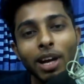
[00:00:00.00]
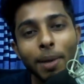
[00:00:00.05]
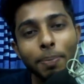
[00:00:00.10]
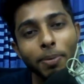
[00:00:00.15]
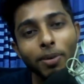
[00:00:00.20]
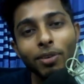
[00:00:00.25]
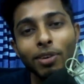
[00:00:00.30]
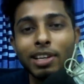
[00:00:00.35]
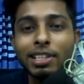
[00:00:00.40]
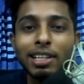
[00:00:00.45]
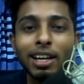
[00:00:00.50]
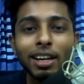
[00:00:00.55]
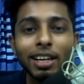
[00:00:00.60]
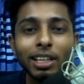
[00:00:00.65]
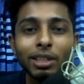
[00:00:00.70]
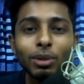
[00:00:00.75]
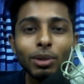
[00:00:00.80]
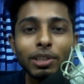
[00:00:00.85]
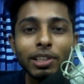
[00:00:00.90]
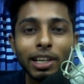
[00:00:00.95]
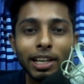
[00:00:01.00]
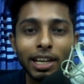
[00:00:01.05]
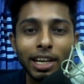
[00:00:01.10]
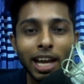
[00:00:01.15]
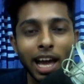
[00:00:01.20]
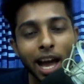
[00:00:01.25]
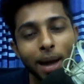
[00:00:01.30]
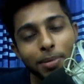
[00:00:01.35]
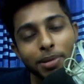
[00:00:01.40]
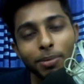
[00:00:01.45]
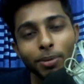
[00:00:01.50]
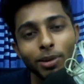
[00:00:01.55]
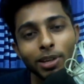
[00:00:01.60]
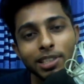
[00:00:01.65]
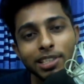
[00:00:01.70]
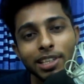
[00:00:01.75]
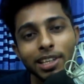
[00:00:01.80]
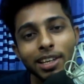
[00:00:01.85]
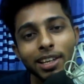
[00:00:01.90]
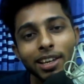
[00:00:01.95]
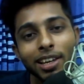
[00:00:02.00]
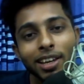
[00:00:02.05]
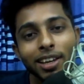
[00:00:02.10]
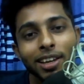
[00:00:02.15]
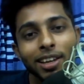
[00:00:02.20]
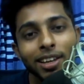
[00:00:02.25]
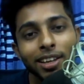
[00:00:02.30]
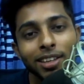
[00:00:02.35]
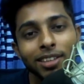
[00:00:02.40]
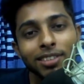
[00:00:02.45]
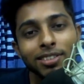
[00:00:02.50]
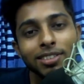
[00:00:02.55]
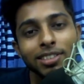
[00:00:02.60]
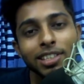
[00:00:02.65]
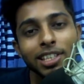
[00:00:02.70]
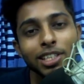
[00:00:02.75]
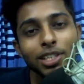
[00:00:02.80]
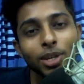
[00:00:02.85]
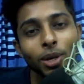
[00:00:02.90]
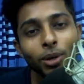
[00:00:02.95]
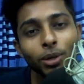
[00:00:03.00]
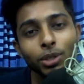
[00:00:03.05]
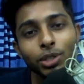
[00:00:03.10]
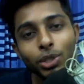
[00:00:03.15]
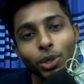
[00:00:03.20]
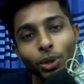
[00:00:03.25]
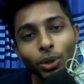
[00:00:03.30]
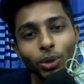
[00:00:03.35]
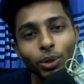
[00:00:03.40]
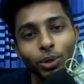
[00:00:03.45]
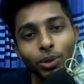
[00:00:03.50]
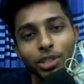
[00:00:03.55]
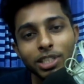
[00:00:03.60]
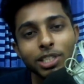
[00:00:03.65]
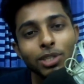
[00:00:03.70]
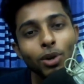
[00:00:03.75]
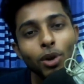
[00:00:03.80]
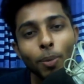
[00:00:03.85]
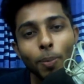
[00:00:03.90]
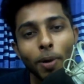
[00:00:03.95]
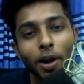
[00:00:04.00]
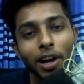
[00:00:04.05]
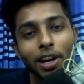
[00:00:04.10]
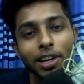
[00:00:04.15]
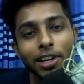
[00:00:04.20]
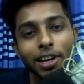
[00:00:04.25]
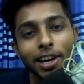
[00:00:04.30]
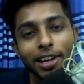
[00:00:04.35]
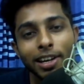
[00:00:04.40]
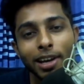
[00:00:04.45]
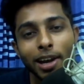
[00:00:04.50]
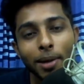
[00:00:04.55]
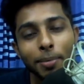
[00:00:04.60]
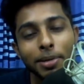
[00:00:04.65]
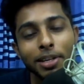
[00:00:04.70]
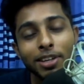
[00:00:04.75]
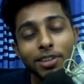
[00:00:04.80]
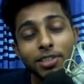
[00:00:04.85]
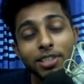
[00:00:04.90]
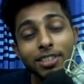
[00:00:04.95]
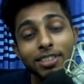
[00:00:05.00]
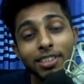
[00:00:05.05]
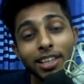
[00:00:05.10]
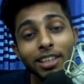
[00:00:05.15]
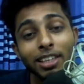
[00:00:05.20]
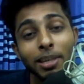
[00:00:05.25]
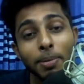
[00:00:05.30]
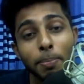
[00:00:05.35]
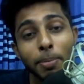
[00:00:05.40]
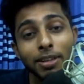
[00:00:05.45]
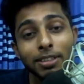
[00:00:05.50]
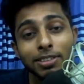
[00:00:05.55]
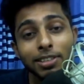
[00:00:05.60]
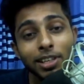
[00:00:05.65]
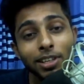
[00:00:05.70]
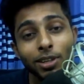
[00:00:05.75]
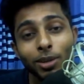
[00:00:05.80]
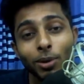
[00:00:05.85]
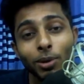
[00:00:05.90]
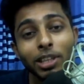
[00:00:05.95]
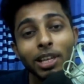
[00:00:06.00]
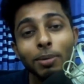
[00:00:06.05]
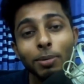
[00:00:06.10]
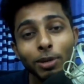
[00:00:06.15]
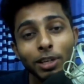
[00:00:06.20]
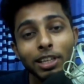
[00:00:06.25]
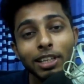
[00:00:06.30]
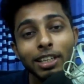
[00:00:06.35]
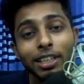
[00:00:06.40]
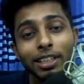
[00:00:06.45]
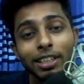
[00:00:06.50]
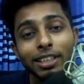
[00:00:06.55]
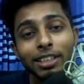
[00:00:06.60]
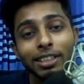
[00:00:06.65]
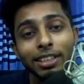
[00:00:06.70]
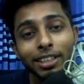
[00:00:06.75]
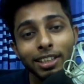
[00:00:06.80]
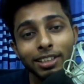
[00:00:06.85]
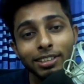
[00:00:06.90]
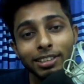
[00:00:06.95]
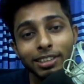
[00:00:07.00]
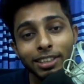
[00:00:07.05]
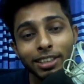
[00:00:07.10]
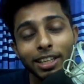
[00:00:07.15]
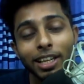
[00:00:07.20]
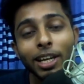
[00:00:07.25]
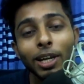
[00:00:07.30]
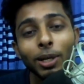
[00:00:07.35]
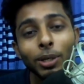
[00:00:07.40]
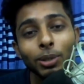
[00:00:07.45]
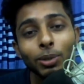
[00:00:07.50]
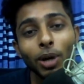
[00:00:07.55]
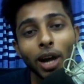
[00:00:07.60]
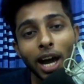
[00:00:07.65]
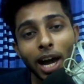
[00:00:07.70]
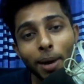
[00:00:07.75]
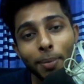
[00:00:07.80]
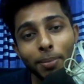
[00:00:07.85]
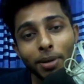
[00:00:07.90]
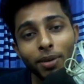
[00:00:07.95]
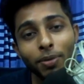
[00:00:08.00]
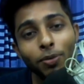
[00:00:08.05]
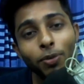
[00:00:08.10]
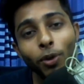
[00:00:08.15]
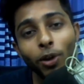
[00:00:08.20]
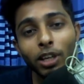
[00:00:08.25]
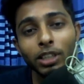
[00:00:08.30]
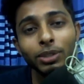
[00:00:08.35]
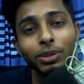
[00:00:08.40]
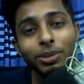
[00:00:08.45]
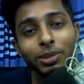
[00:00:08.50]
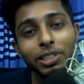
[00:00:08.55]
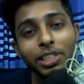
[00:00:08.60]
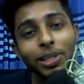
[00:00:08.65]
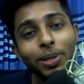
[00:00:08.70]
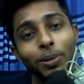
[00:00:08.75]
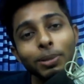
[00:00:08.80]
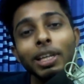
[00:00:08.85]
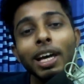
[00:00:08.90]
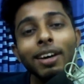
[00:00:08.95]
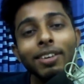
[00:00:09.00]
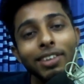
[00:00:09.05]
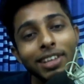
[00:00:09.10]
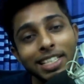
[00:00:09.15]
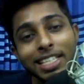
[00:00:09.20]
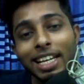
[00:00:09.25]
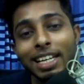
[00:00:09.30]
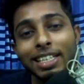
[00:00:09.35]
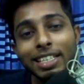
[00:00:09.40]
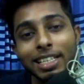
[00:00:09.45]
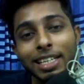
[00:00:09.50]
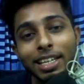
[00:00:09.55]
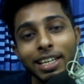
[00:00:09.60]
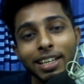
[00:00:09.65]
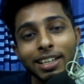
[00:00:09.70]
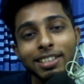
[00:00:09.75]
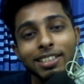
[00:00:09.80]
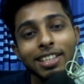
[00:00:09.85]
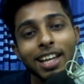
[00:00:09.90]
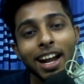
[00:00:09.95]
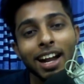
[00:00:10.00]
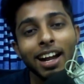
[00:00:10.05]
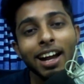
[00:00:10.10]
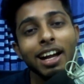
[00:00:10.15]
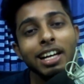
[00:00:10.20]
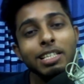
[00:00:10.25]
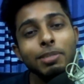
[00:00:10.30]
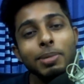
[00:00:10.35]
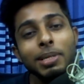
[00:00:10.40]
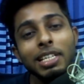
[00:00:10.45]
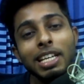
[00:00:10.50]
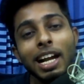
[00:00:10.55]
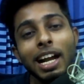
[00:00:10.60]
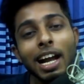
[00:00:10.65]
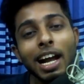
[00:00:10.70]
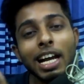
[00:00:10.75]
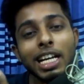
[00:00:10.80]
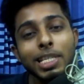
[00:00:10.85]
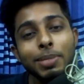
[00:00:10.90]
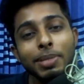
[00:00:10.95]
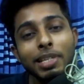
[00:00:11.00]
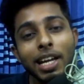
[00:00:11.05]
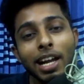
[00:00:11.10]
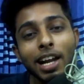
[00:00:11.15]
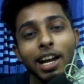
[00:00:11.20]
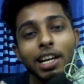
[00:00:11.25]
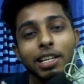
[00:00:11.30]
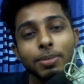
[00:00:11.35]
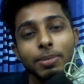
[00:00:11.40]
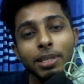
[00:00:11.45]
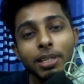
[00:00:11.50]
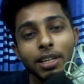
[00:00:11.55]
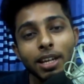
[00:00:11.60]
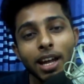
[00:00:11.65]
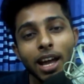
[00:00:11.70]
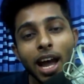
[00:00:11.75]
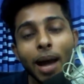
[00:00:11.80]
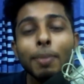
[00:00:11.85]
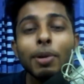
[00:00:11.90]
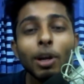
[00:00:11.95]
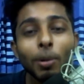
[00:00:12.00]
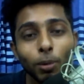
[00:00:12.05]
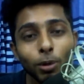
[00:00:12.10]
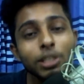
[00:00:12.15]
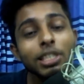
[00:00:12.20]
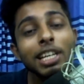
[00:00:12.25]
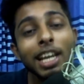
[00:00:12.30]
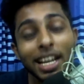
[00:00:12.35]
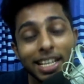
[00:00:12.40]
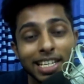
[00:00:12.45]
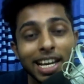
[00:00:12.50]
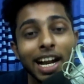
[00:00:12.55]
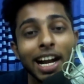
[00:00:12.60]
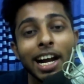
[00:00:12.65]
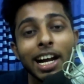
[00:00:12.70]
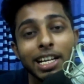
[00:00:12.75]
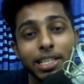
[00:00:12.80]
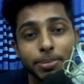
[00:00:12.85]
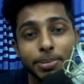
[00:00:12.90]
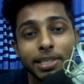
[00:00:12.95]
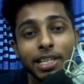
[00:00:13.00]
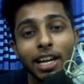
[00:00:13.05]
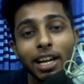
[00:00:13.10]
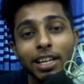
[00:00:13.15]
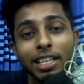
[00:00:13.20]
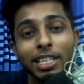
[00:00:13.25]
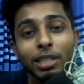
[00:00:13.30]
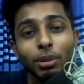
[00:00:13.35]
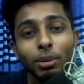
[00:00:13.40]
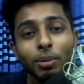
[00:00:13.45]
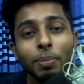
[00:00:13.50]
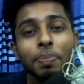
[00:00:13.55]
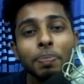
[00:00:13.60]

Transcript: আপনার রেজাল্টকে ধরে থাকেন আমি বলি যে চিজকো ছোড়ো চিজকো পাকালিয়া এটা আমি নয় যে সন্দীপ মাহাসুরি একটা কথা বলে ঠিক আছে তো আমরা ফোকাস করছি কোথায় রেজাল্টে টাকা আসবে টাকা আসবে টাকা আসবে আমিও বলছি হ্যাঁ টাকা আসবে টাকা কিন্তু